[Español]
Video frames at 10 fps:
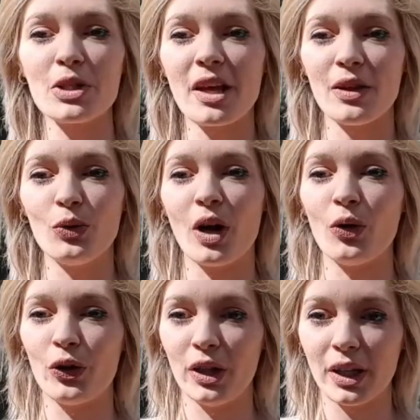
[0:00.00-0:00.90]
vamos a hacer una
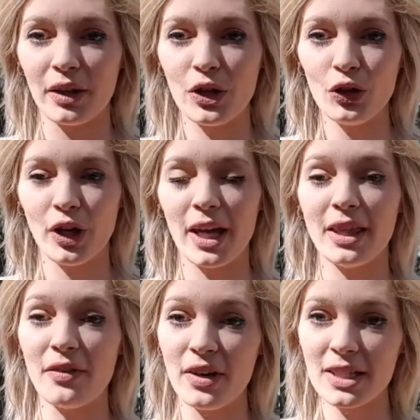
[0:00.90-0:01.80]
concentración
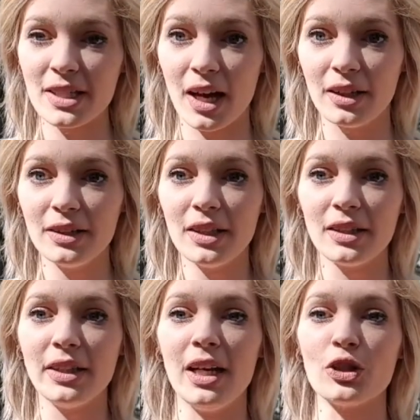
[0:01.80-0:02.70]
en defensa
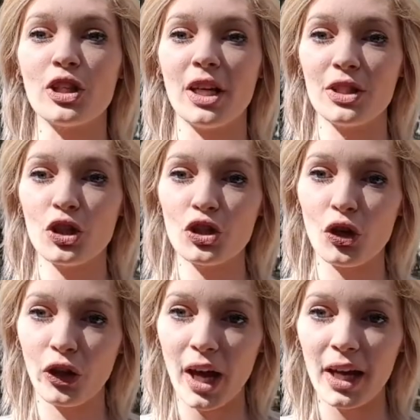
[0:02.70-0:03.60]
de los derechos
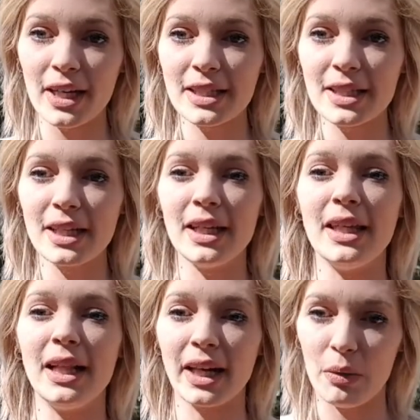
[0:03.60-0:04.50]
sociales
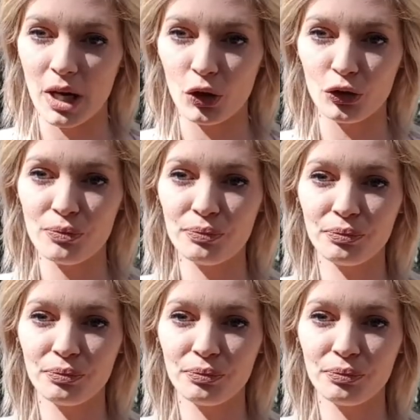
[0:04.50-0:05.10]
y del trabajo.